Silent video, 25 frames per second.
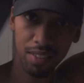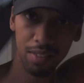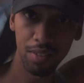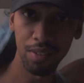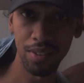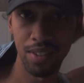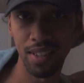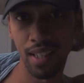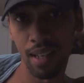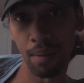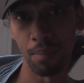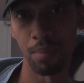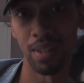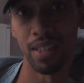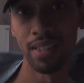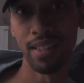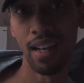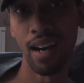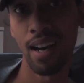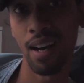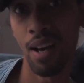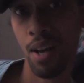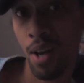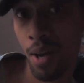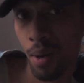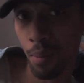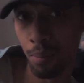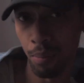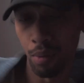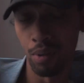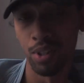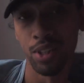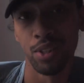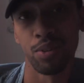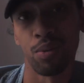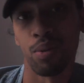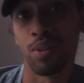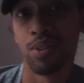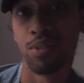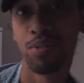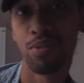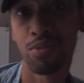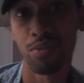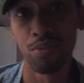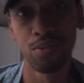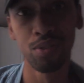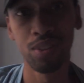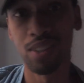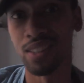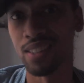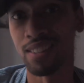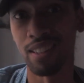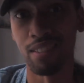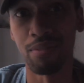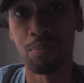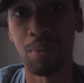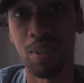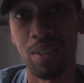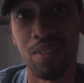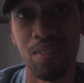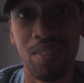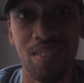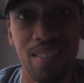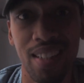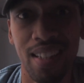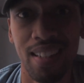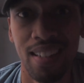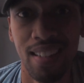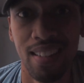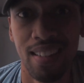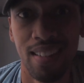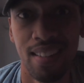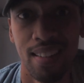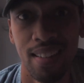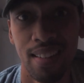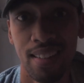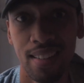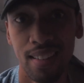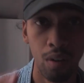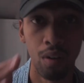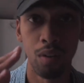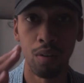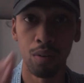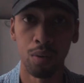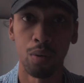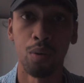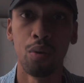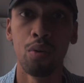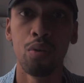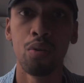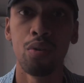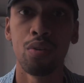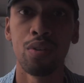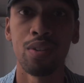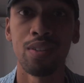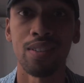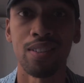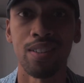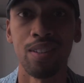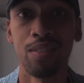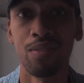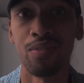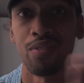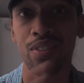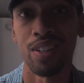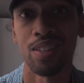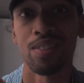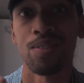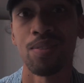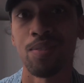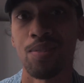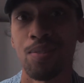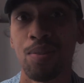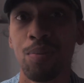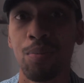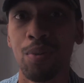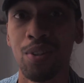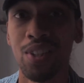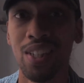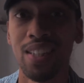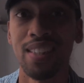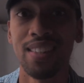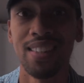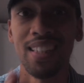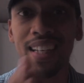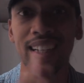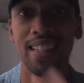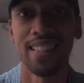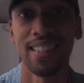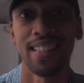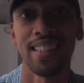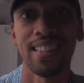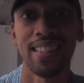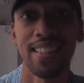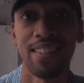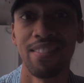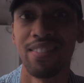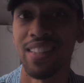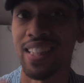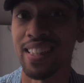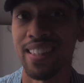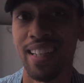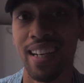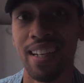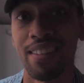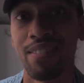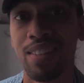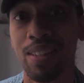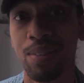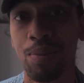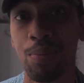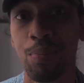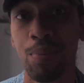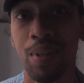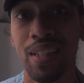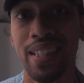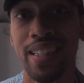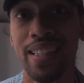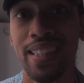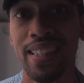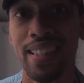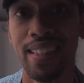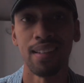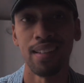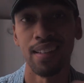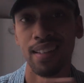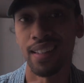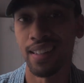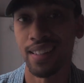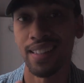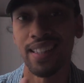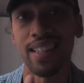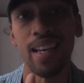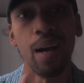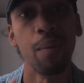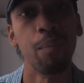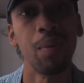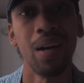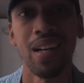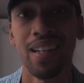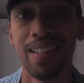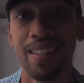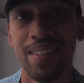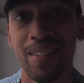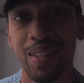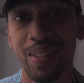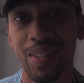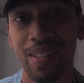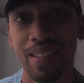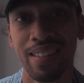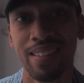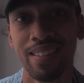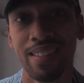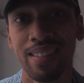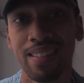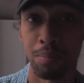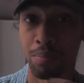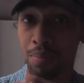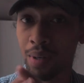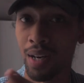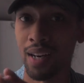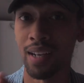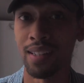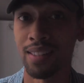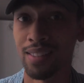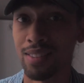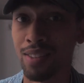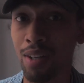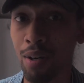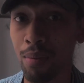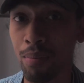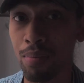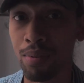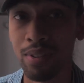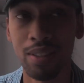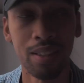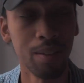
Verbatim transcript: ce que c'est un blédard, pour les trois du fond qui savent pas ce que c'est. En gros, c'est une façon de se moquer de quelqu'un qui vient d'arriver du pays, et qui a pas les codes. Par exemple,